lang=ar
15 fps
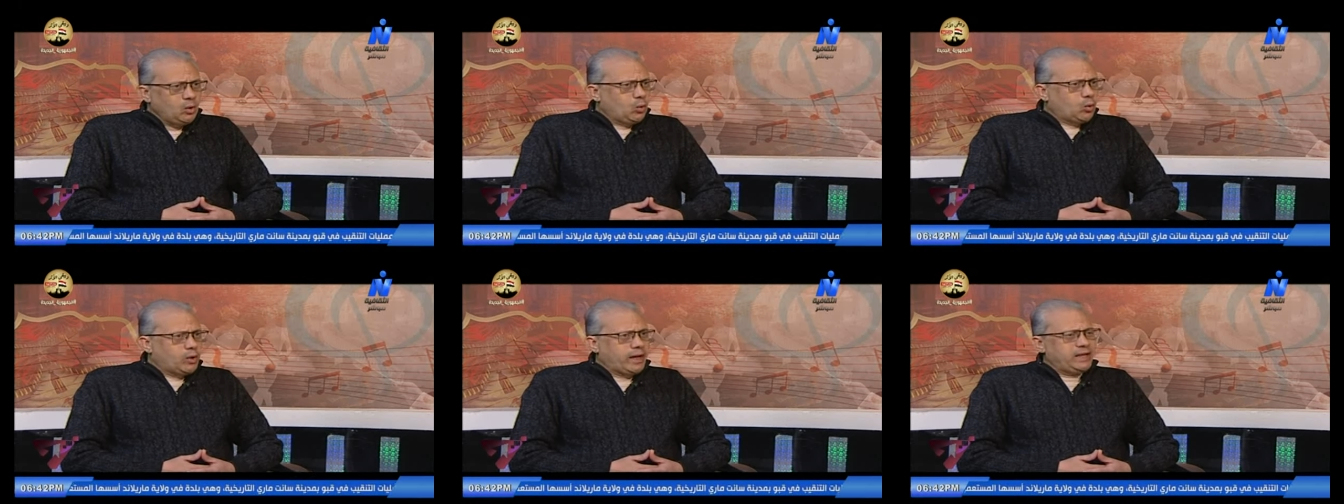
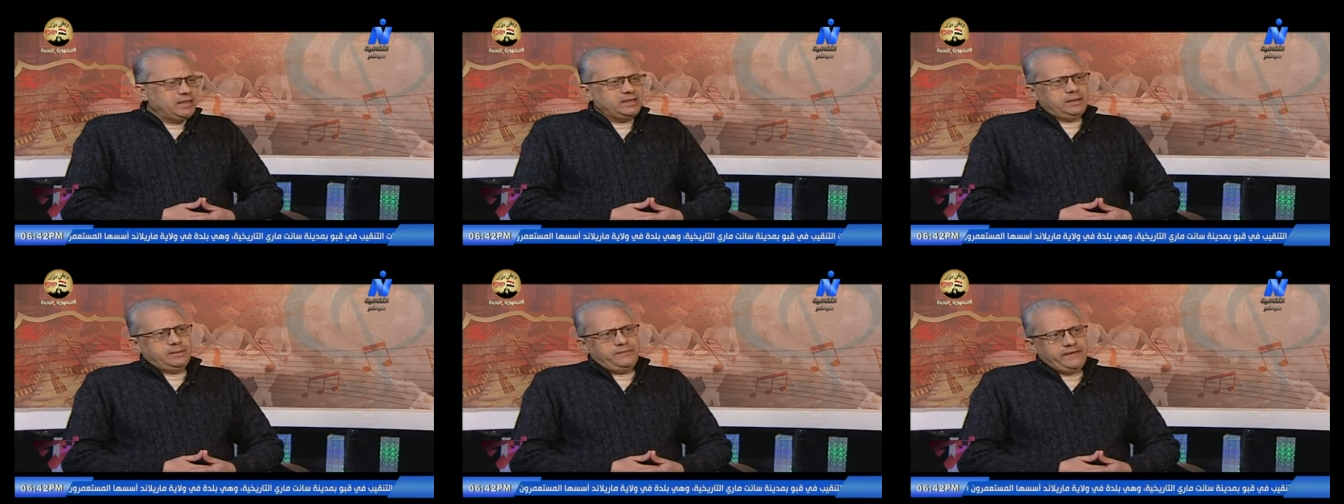
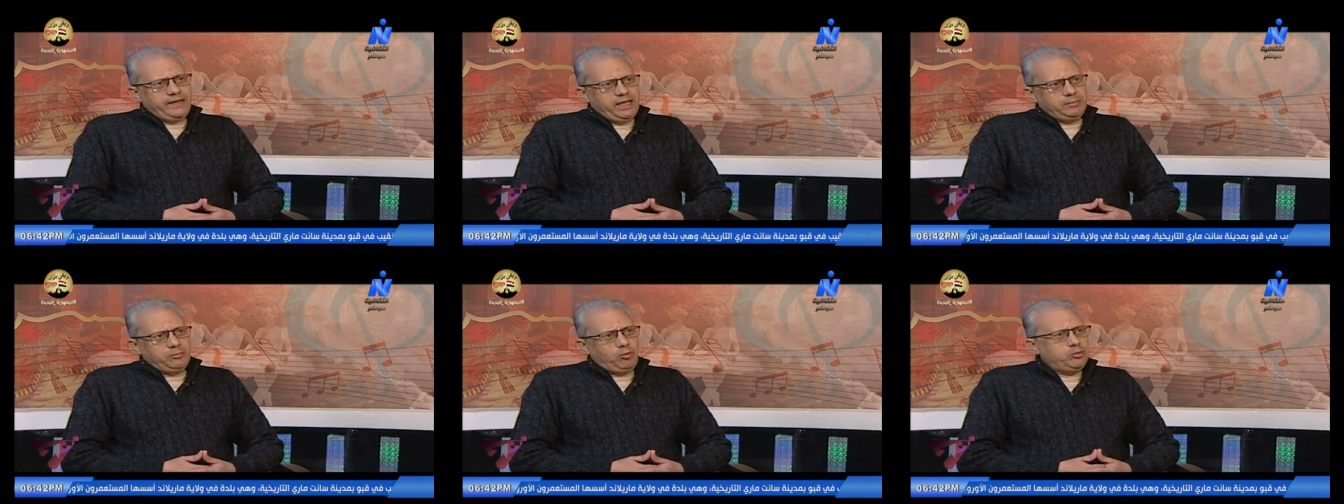وكان في
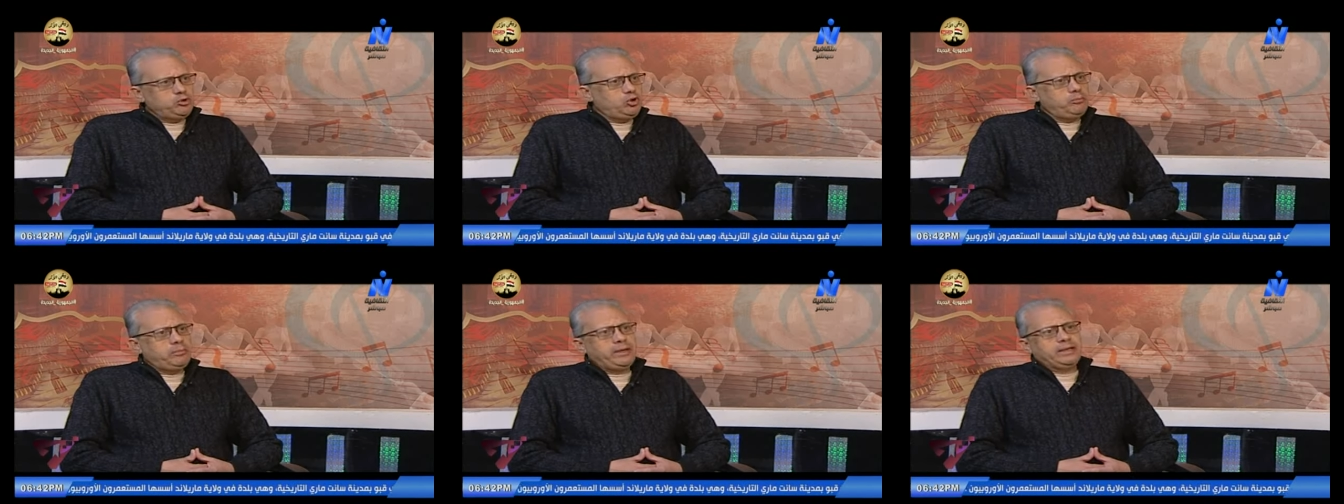حلمهم
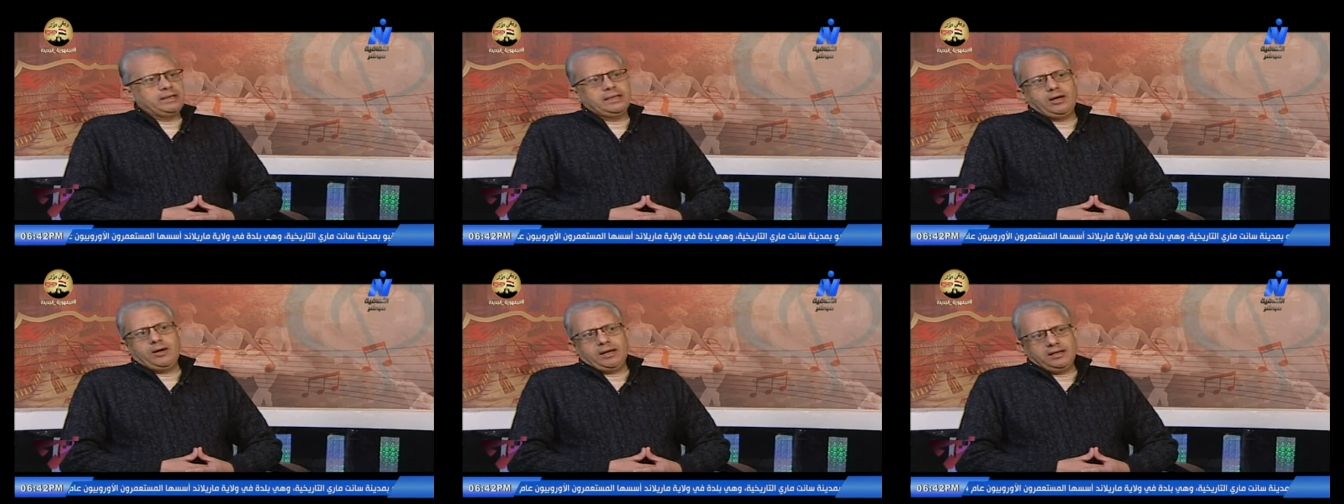ان هم
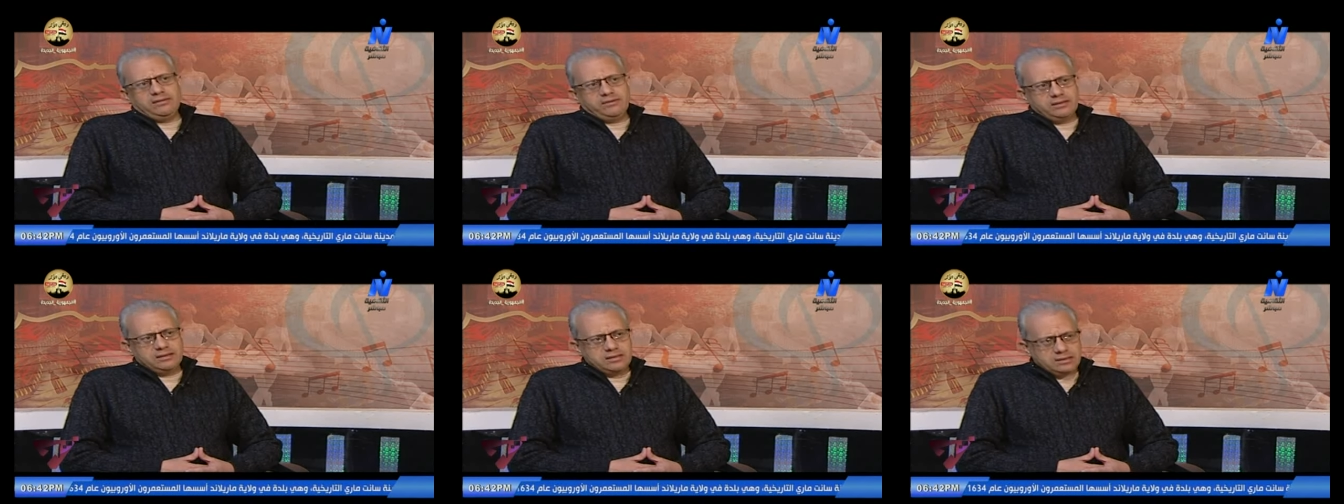يطلعوا
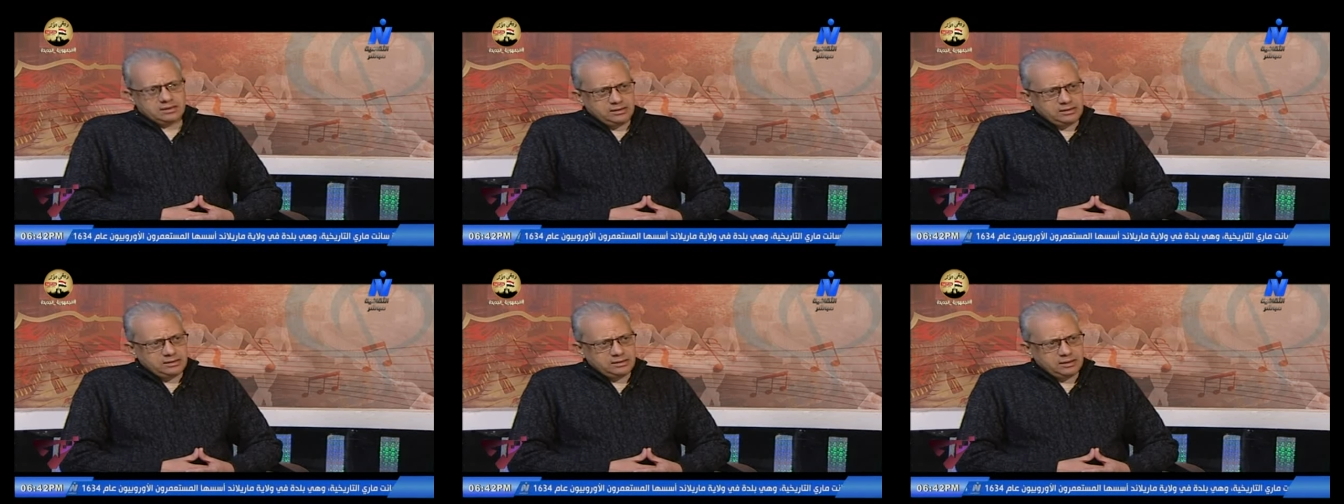على
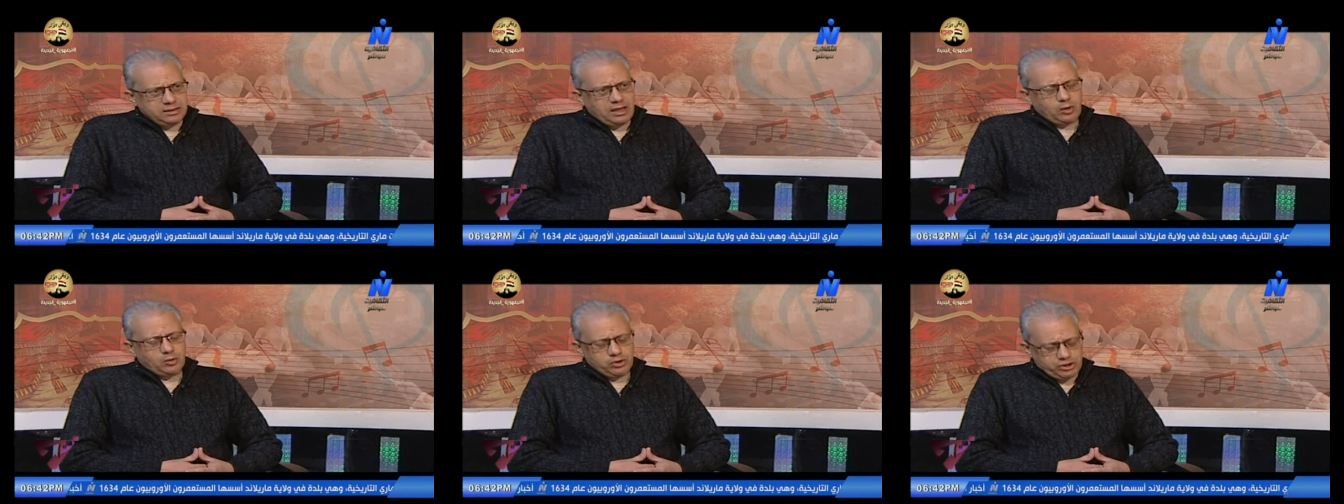فلسطين
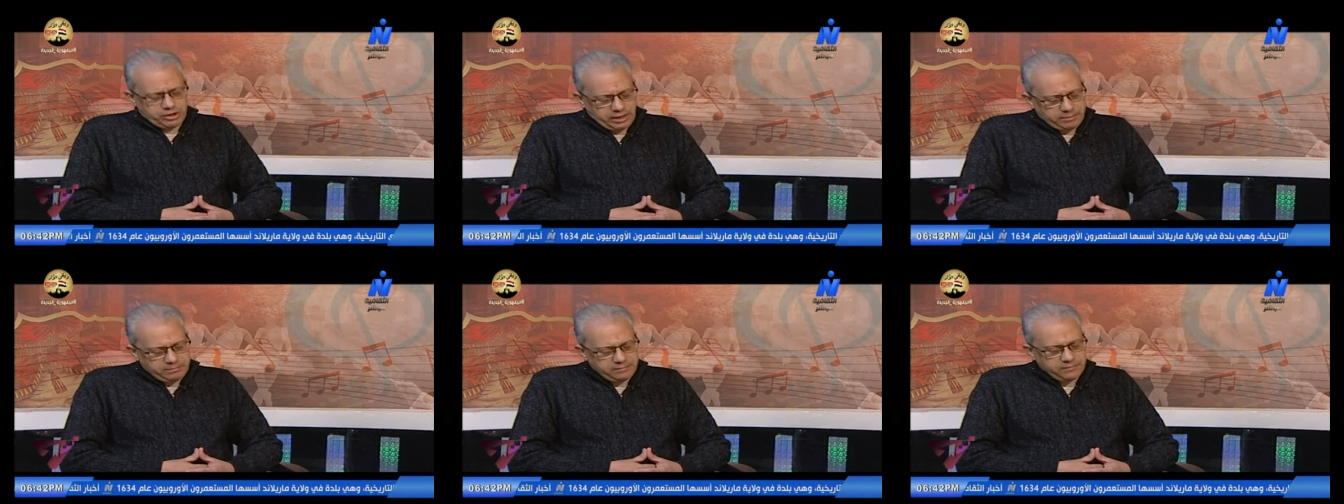او
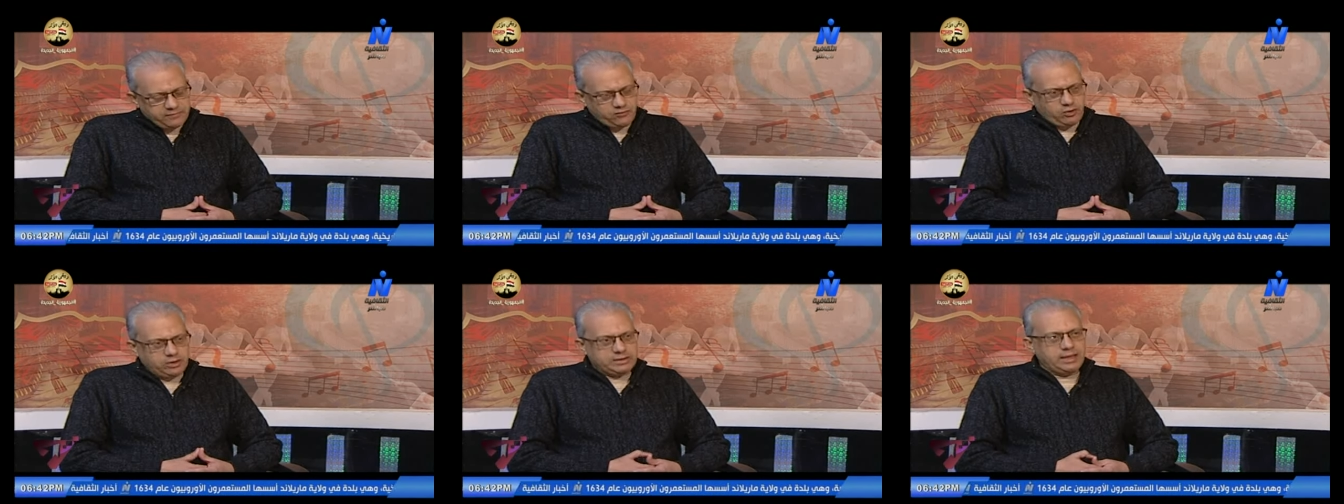الشام
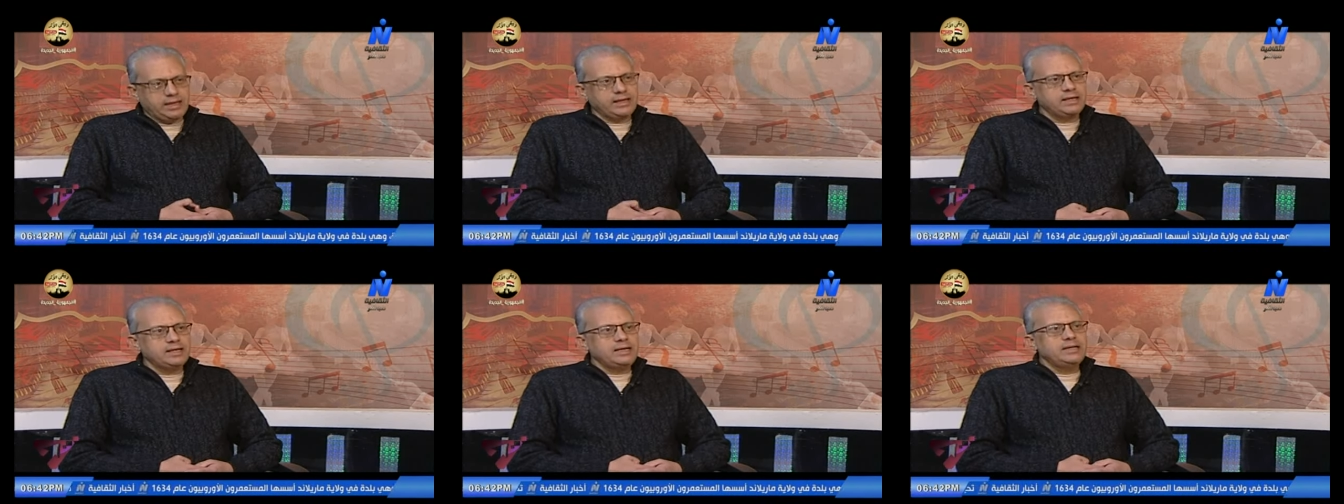في
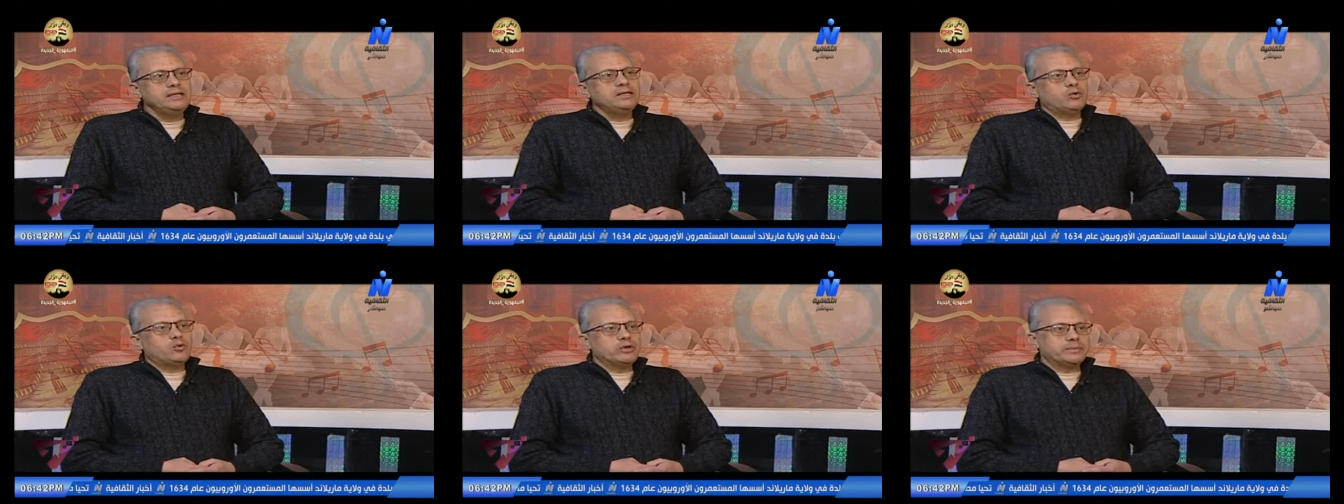وقتها
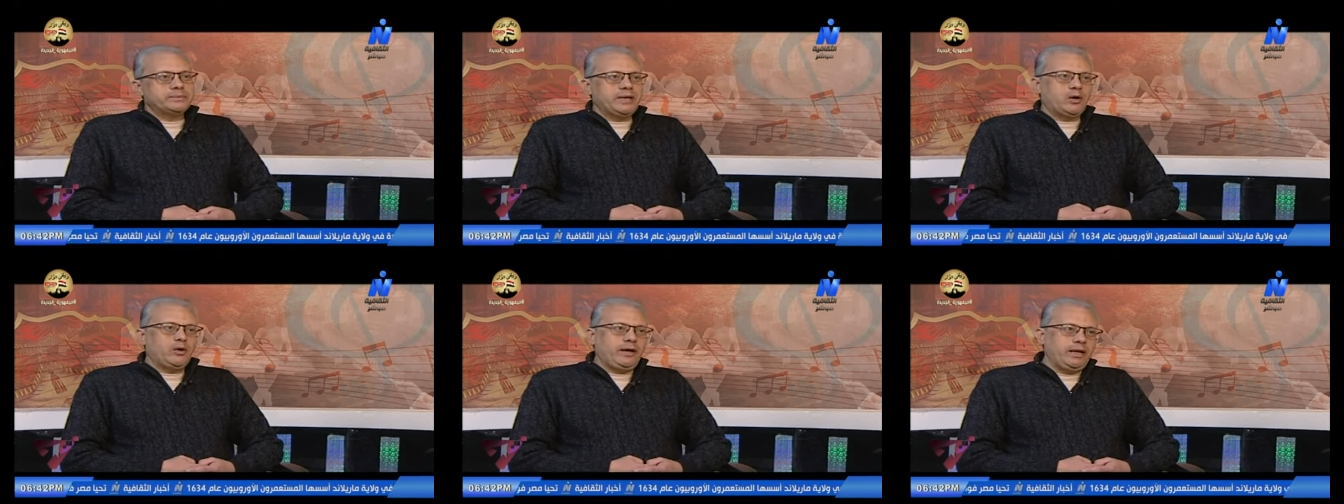
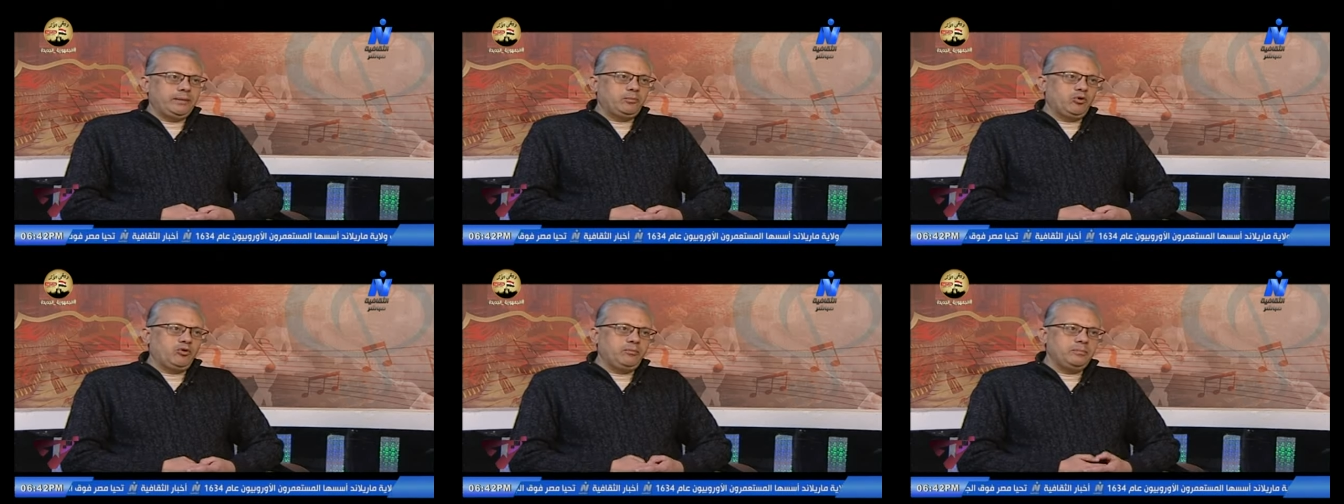ويبداوا
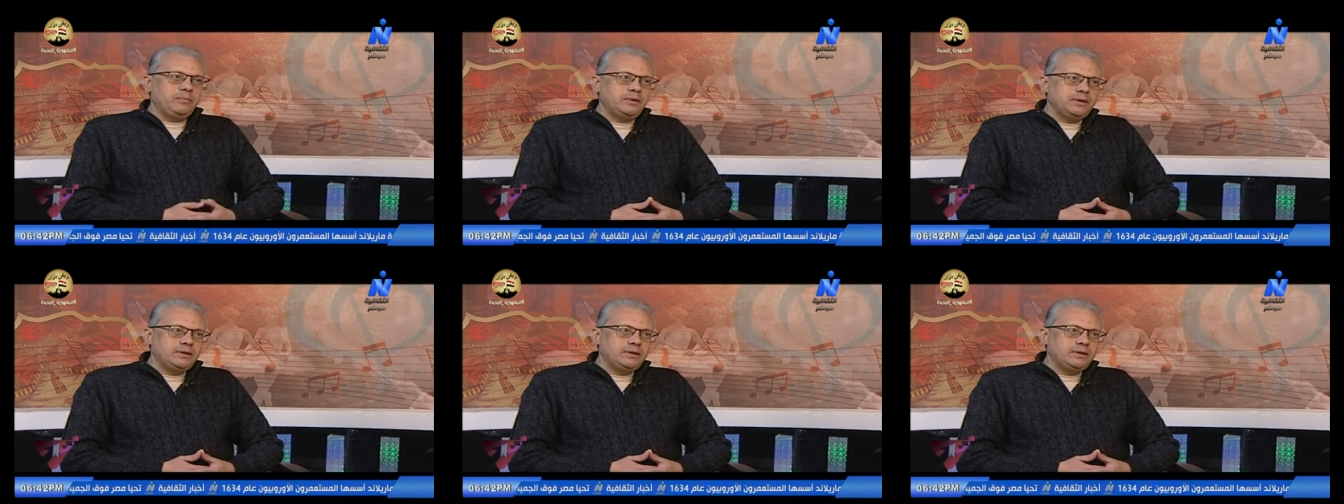حلمهم